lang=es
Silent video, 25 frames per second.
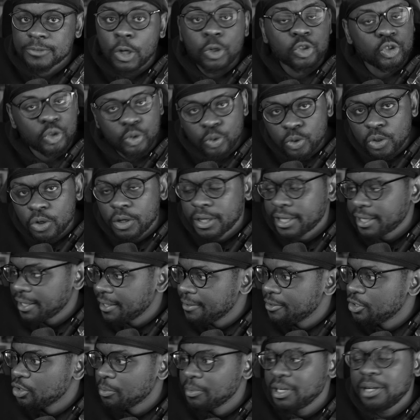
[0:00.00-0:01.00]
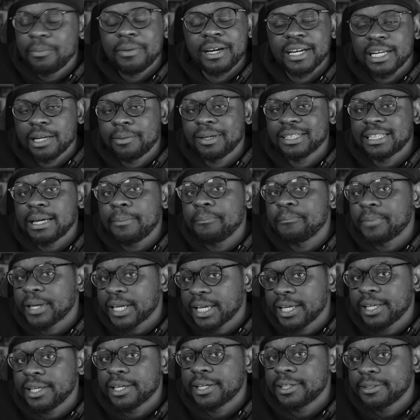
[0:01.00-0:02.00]
Os juro que no me lo imaginaba tan
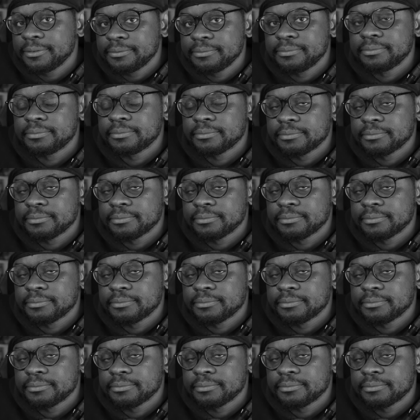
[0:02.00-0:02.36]
pequeña. Eh.